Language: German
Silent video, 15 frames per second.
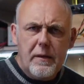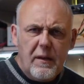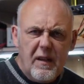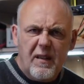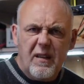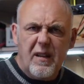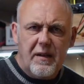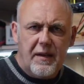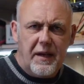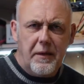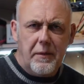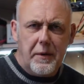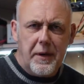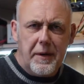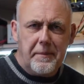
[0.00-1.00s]
Ist ja ein Ding,
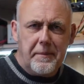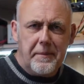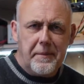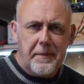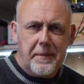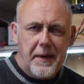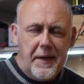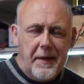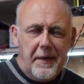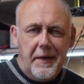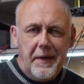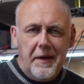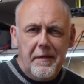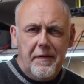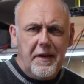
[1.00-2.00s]
oder?
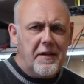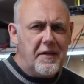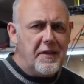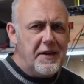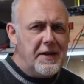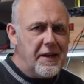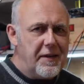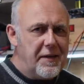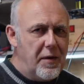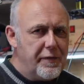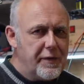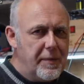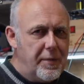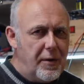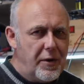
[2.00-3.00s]
Wie ist es denn jetzt
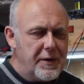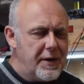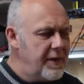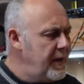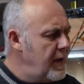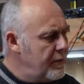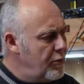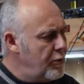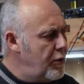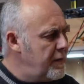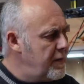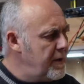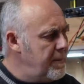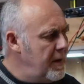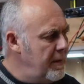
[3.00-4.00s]
aufgebaut? Das Ding hat nur
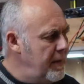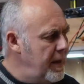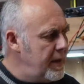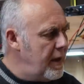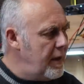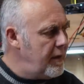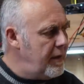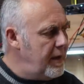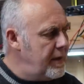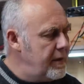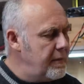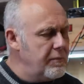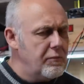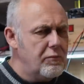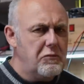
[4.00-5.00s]
90 mm, es
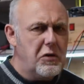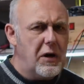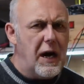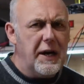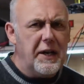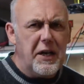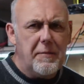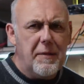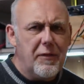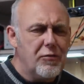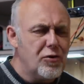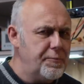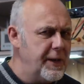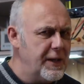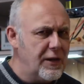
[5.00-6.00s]
sieht gar nicht mal so
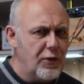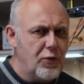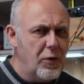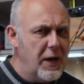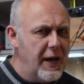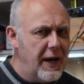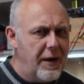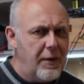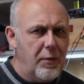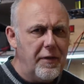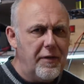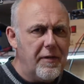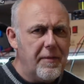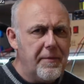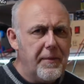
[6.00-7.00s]
spektakulär
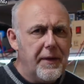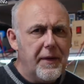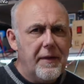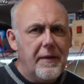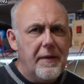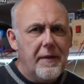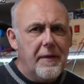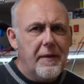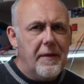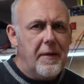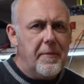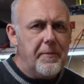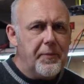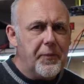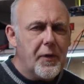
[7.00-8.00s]
aus.
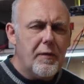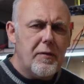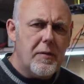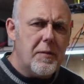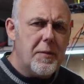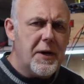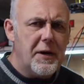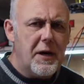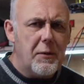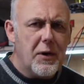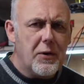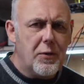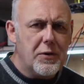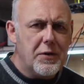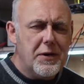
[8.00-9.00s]
Ähm, wenn man mal
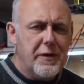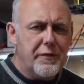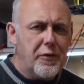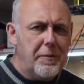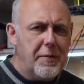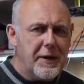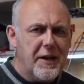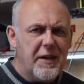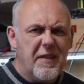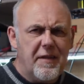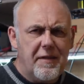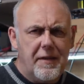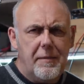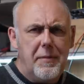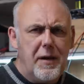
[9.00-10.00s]
genauer guckt, die Frontplatte
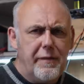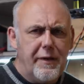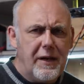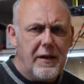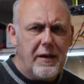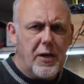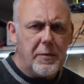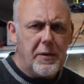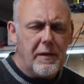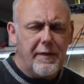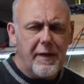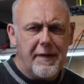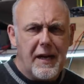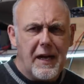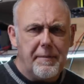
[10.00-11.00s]
ist ziemlich fett. Ich glaube, die hat
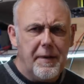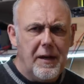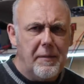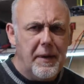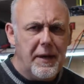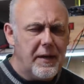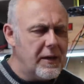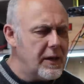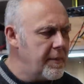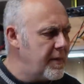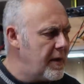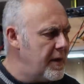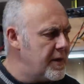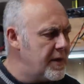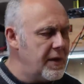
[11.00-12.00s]
fast 8 mm. Ich habe es
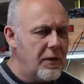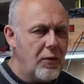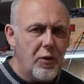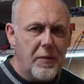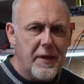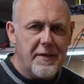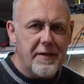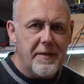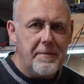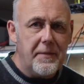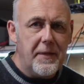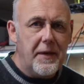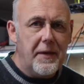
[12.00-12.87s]
gar nicht genau gemessen.